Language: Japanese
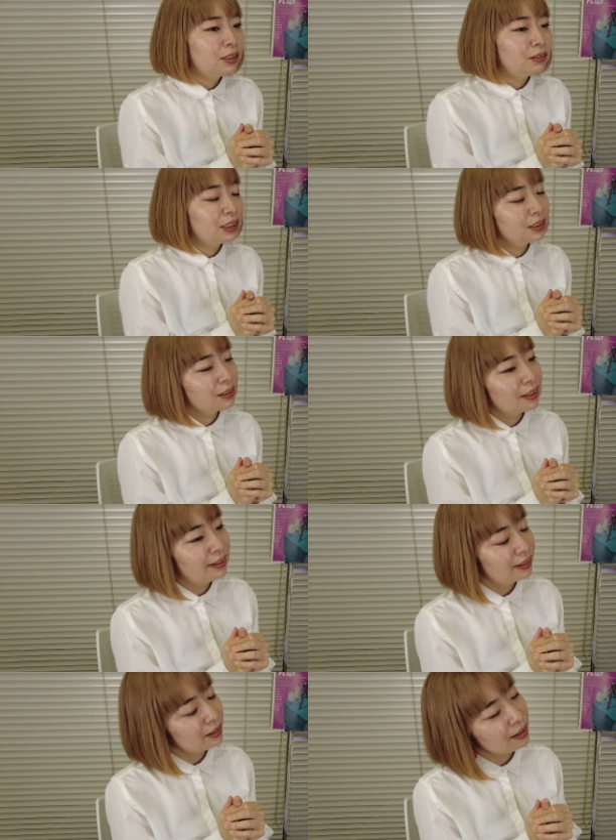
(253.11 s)
私が大
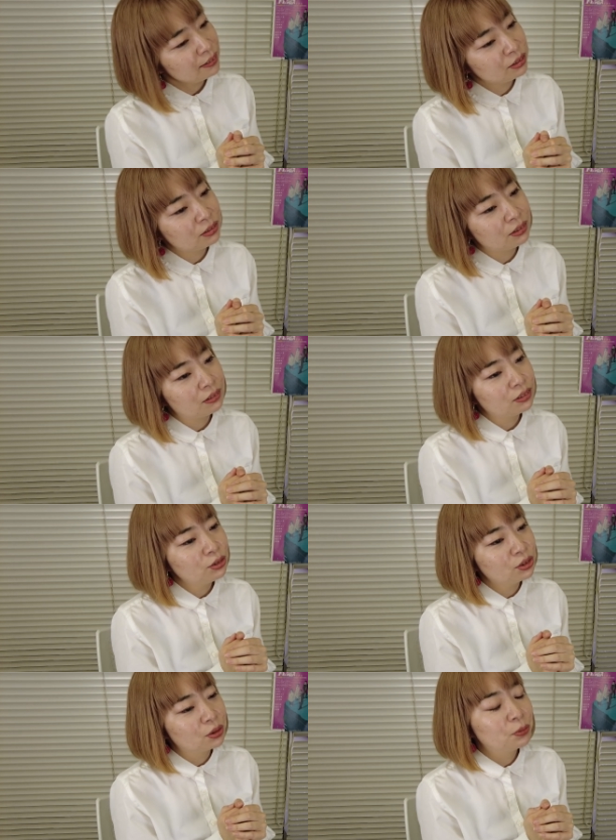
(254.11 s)
変だなって
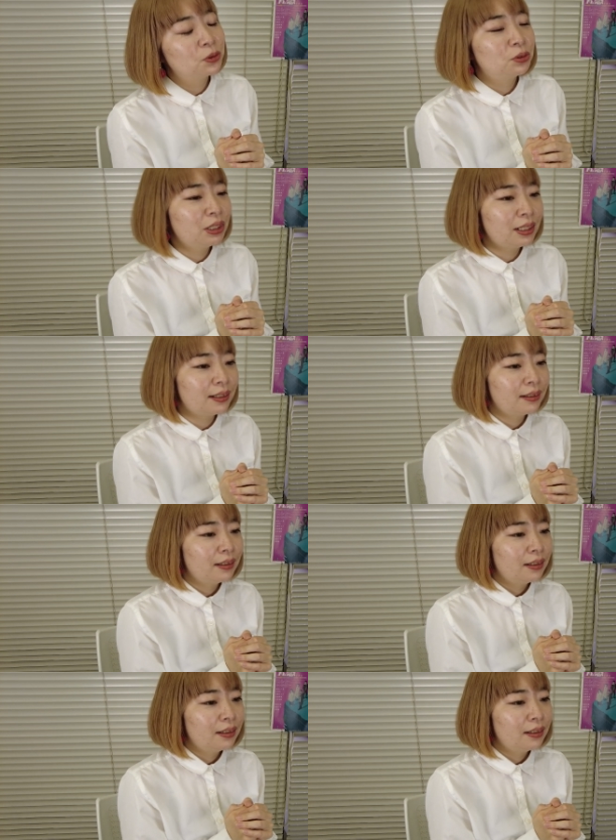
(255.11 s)
唯一思うのは